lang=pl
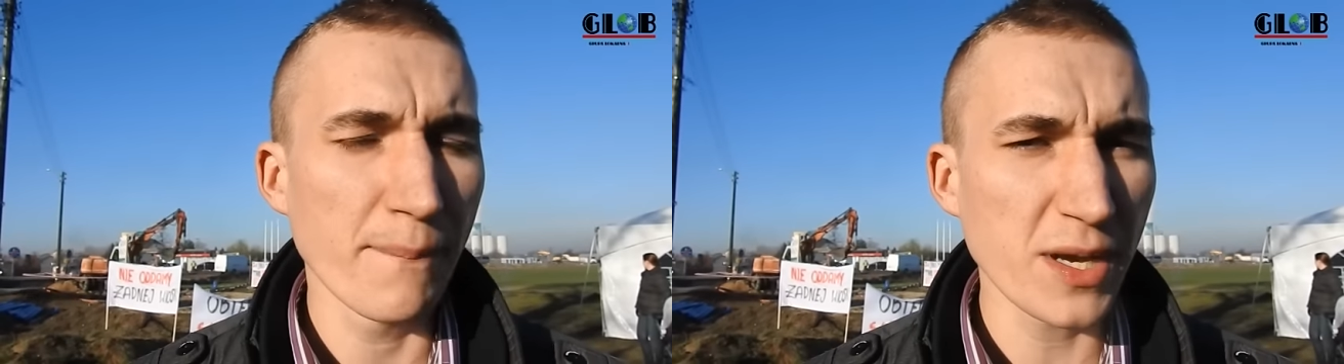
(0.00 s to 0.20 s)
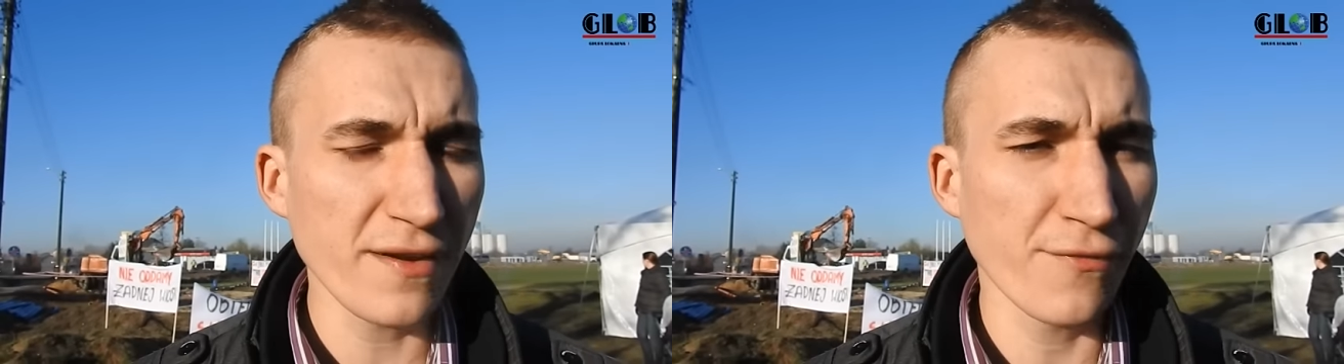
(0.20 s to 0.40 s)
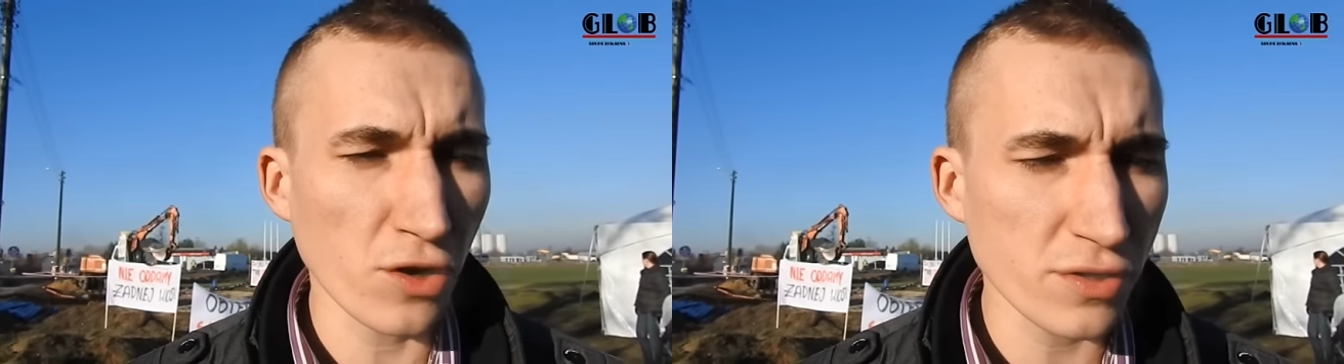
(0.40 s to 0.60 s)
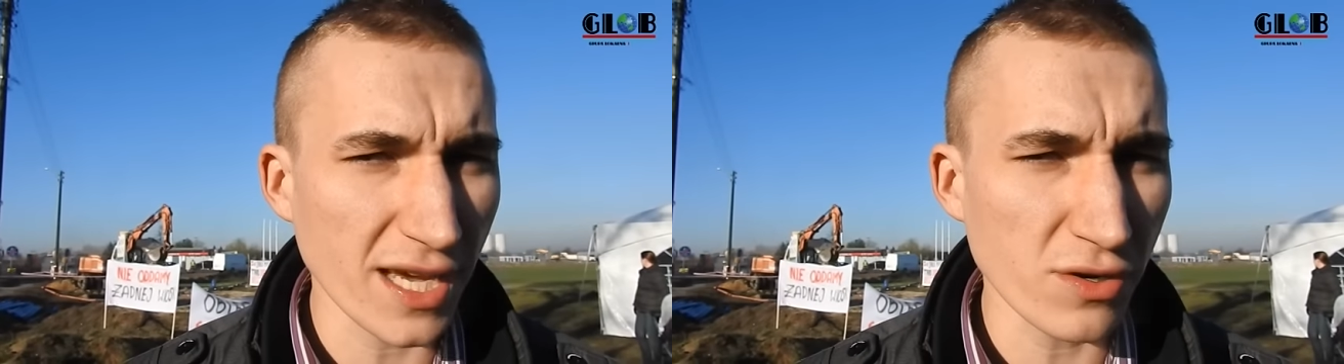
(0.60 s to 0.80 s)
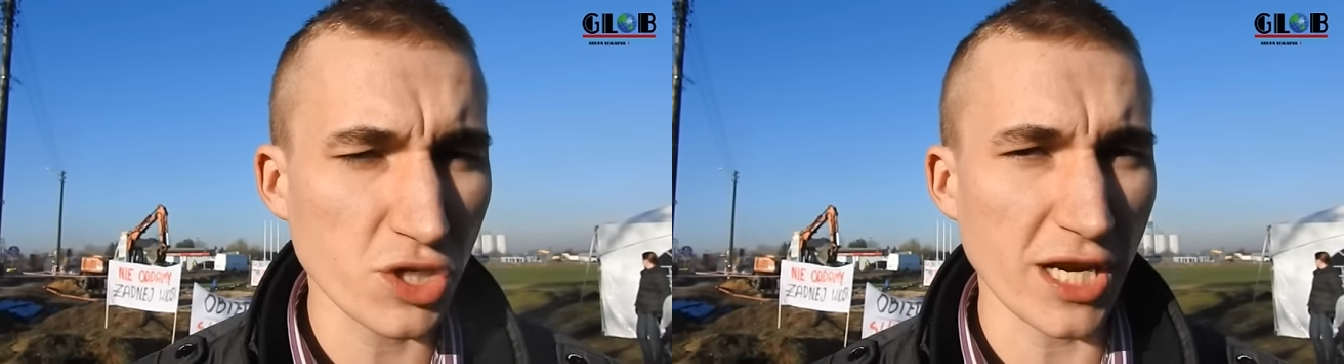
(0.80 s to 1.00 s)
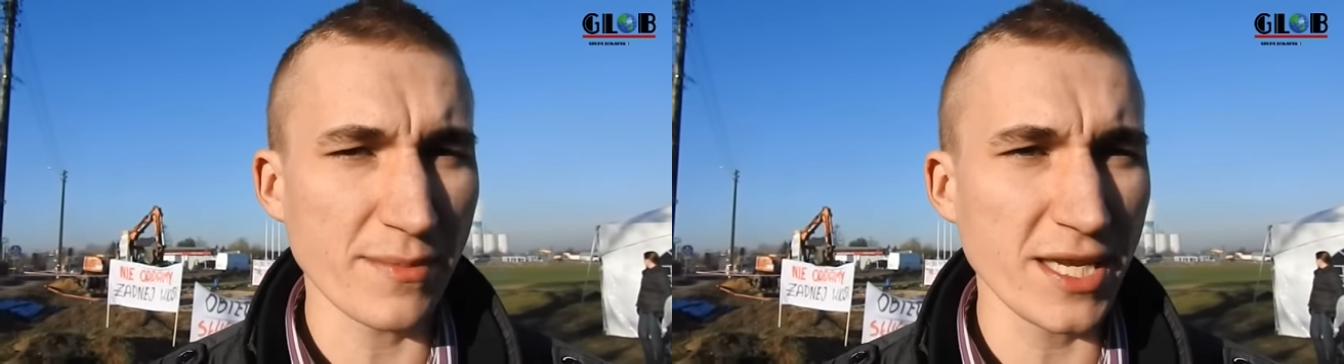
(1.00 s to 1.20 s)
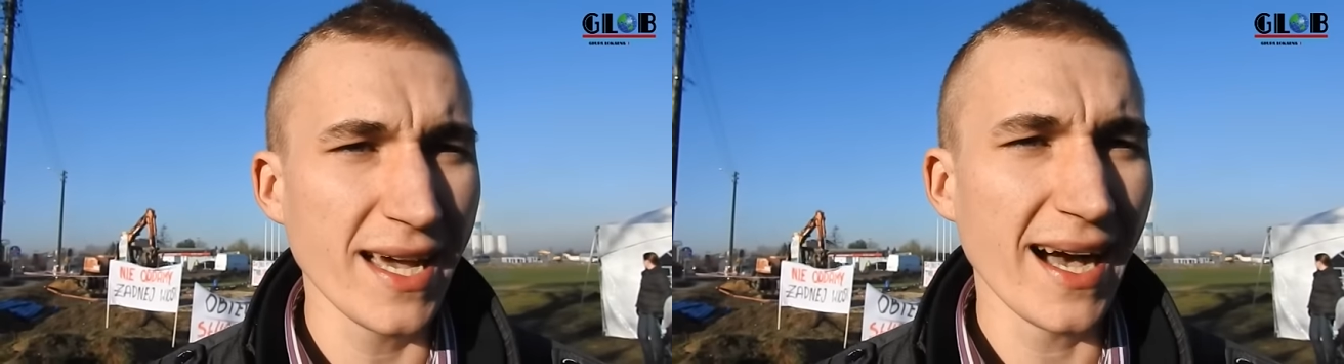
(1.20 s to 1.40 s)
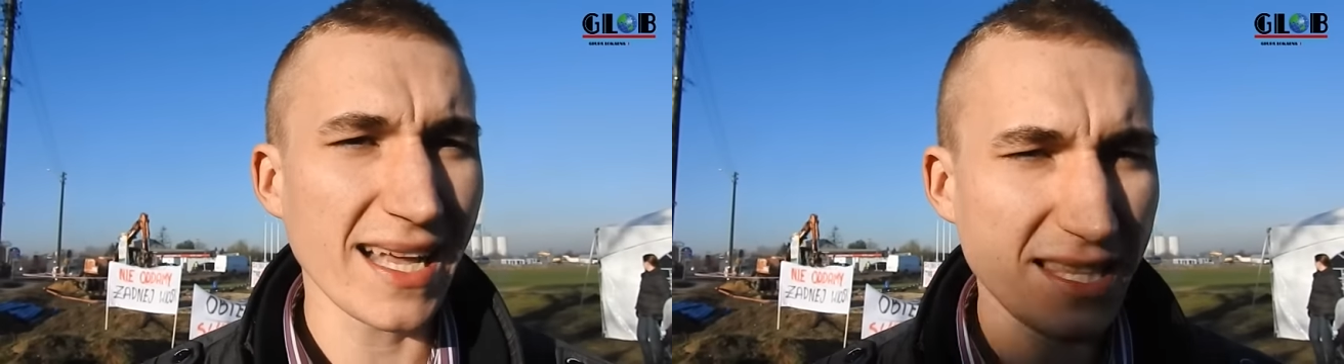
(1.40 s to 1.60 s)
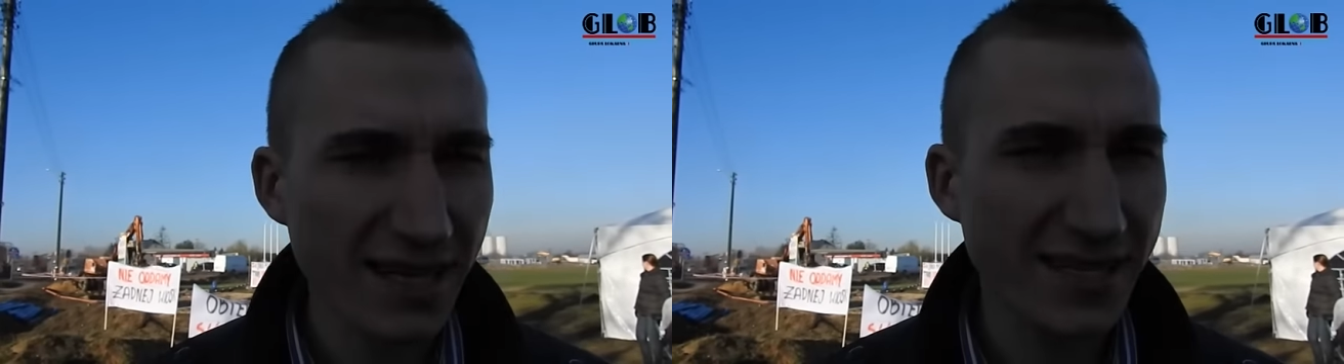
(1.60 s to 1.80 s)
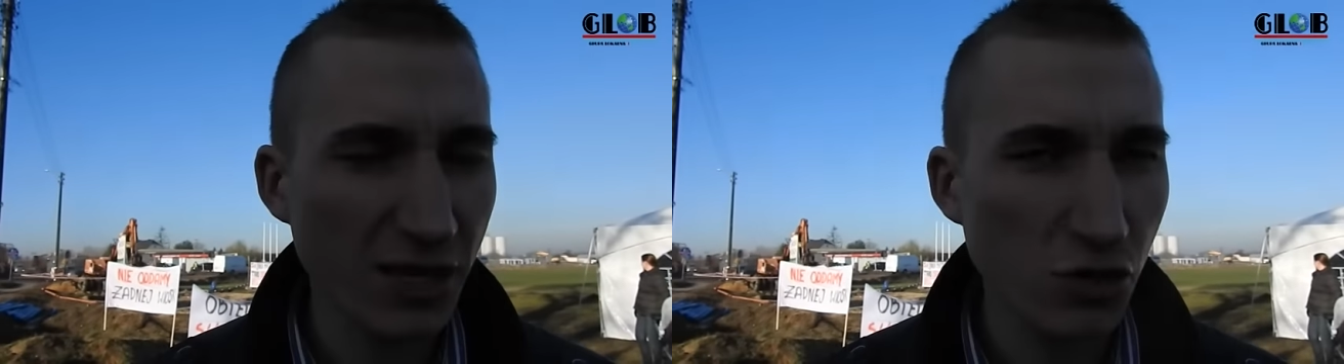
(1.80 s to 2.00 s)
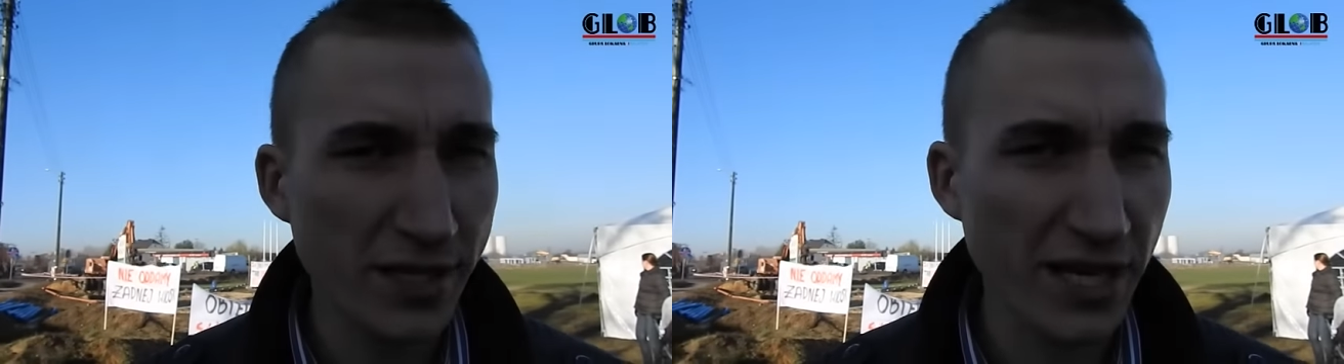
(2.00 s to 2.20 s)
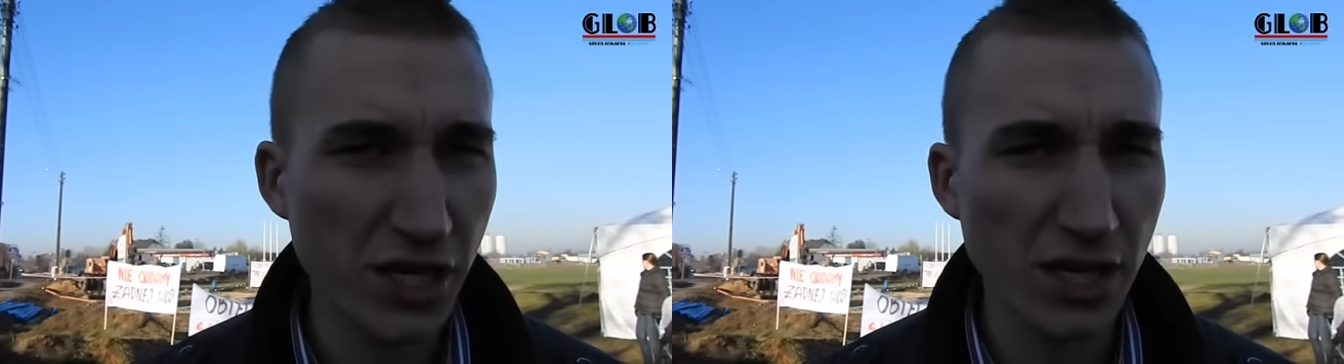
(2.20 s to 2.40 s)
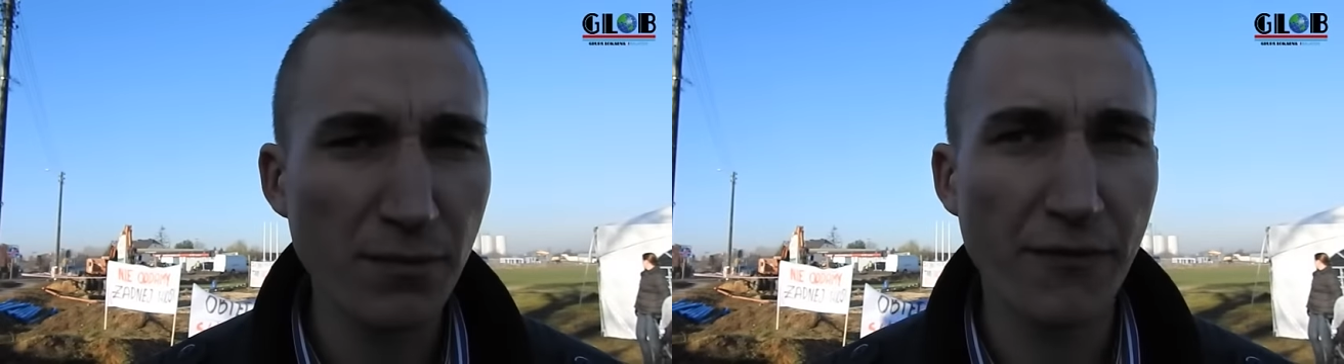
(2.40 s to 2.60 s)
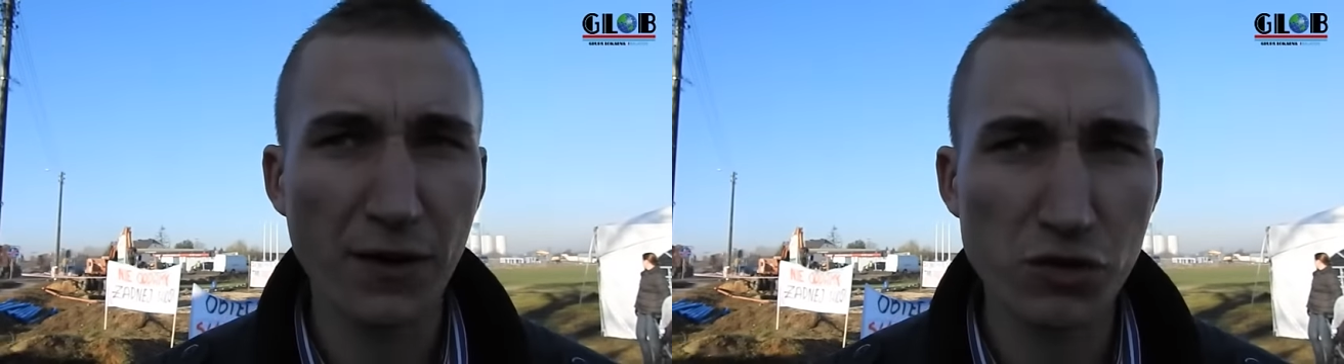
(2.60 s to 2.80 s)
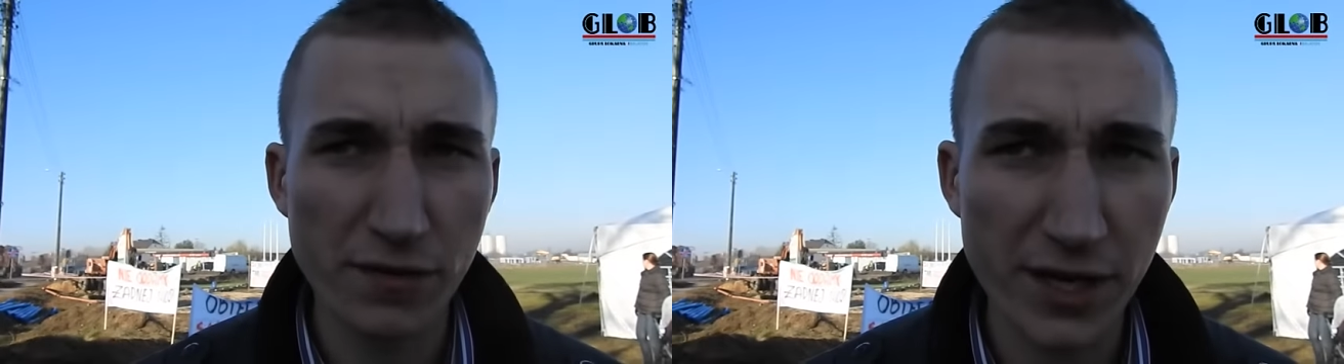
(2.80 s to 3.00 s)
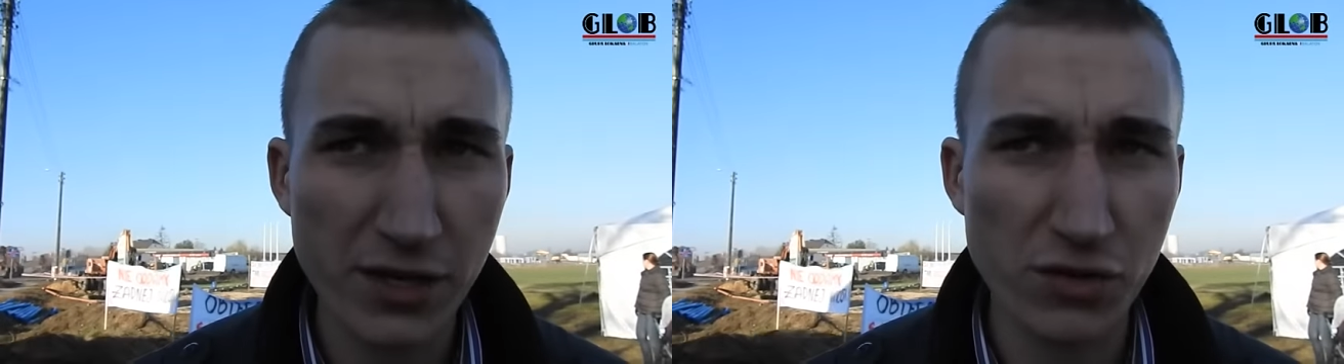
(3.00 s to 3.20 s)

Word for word: byli wolontariuszami, a teraz zarzuca się im fałszowanie